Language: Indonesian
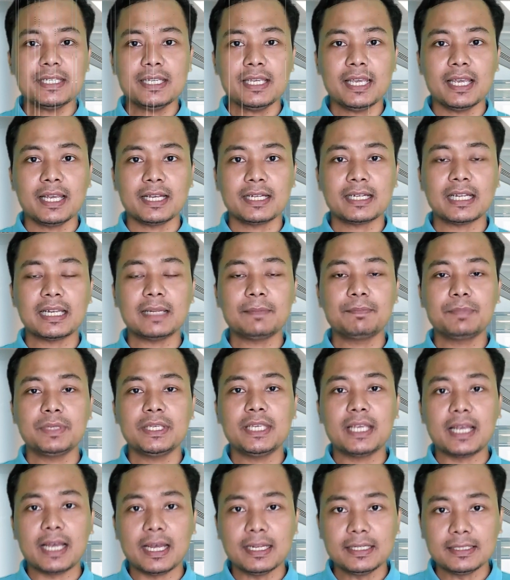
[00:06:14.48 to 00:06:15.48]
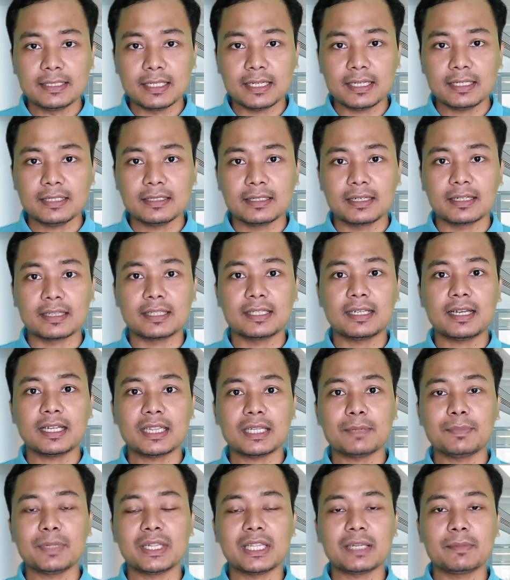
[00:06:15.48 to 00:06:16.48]
sih kelebihan ya ketika
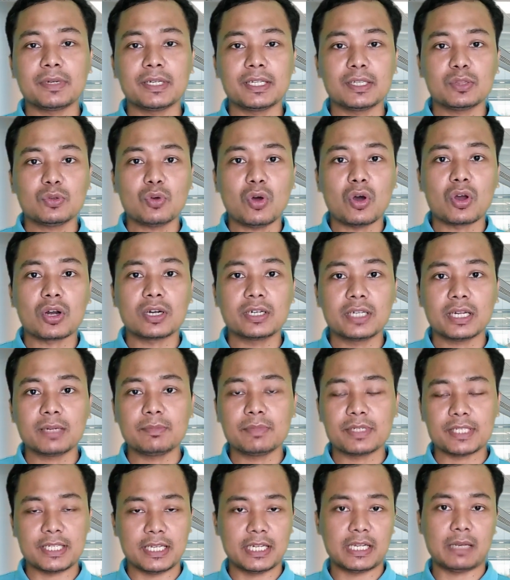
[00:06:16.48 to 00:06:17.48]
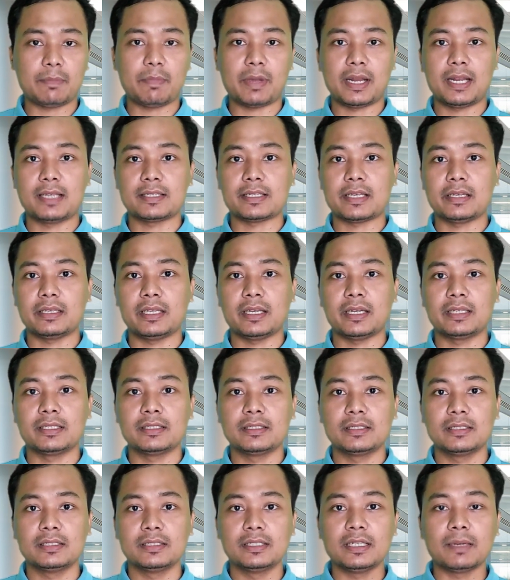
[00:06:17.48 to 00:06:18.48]
teman-teman itu order mesin kepada saya?
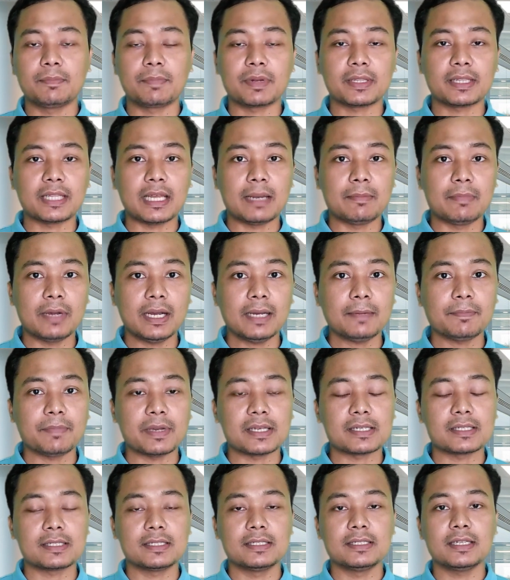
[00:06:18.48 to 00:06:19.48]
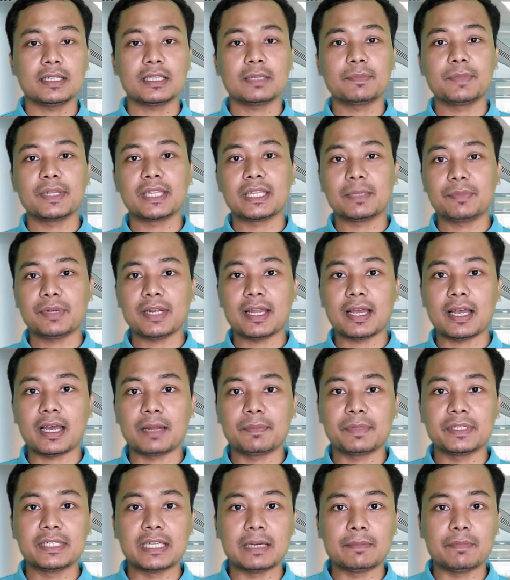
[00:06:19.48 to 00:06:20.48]
Yang pertama, pastinya teman-teman
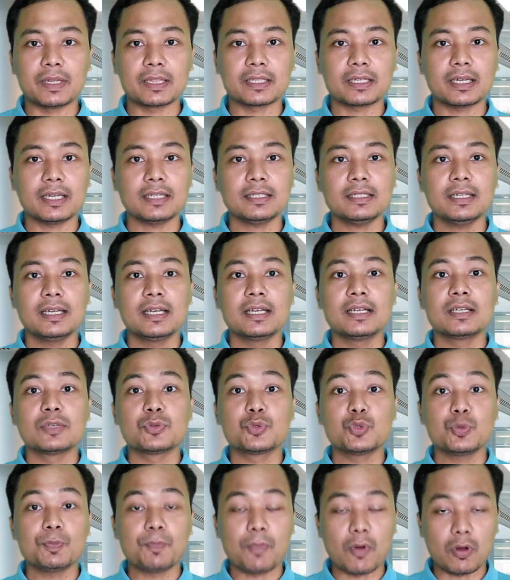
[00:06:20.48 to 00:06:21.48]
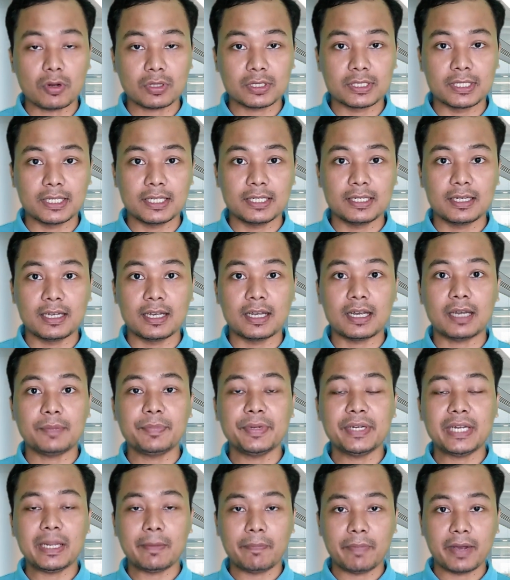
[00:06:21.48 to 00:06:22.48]
akan mendapatkan support ya,
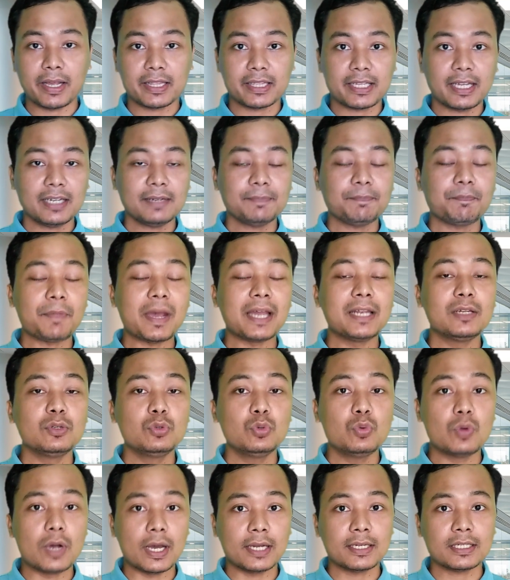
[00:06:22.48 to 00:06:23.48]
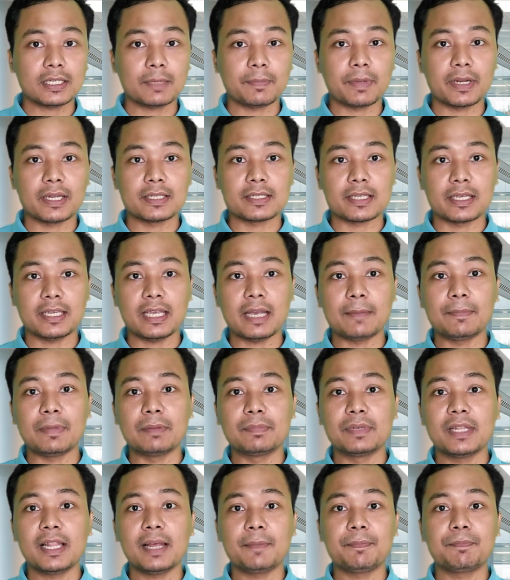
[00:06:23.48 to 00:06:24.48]
akan mendapatkan panduan kepada saya
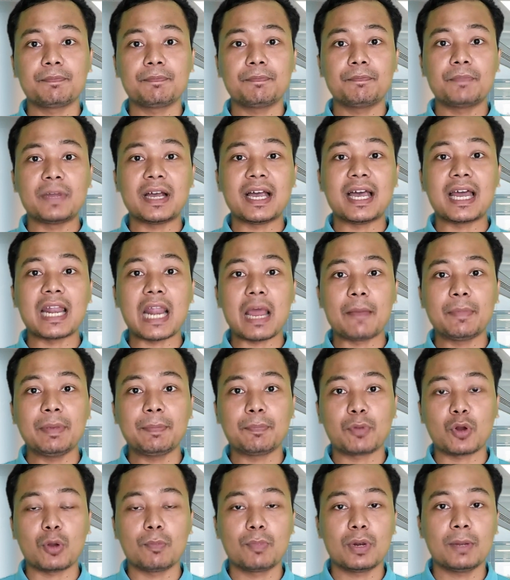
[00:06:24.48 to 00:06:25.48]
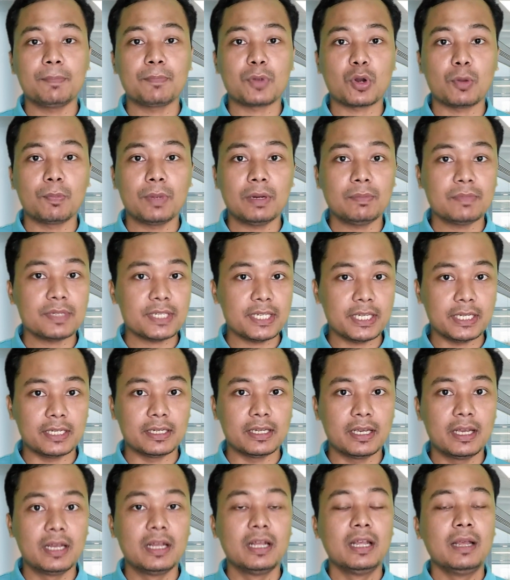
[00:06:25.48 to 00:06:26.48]
apabila mengalami problem-problem
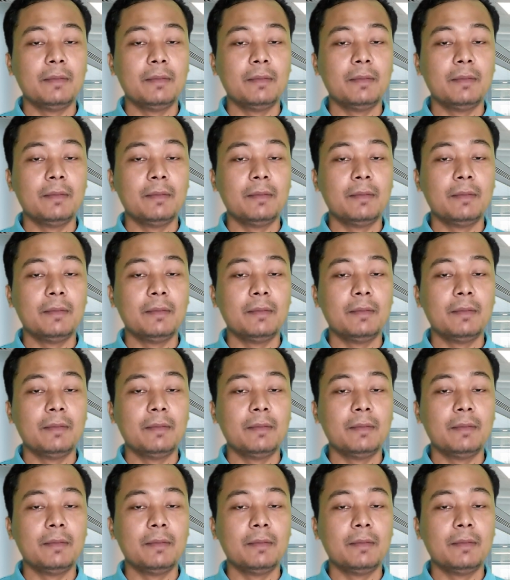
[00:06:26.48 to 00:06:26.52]
mesin.